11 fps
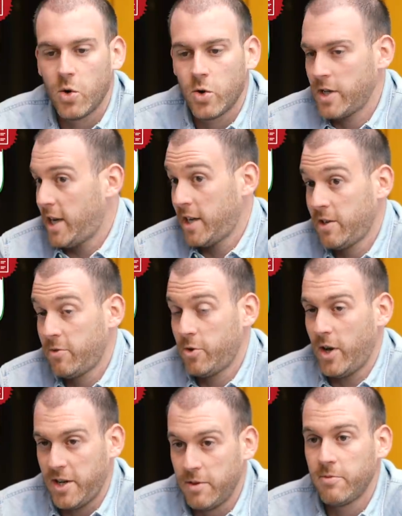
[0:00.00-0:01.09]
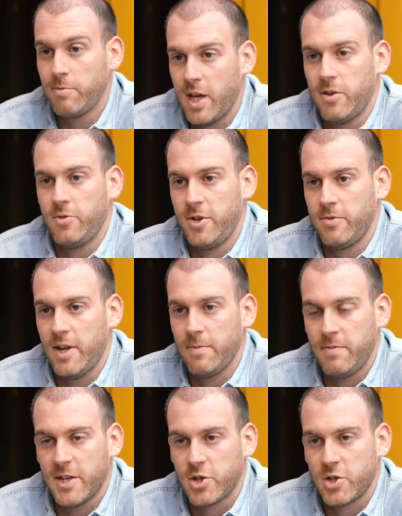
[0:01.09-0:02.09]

und einen individuellen Impfplan für die Welpen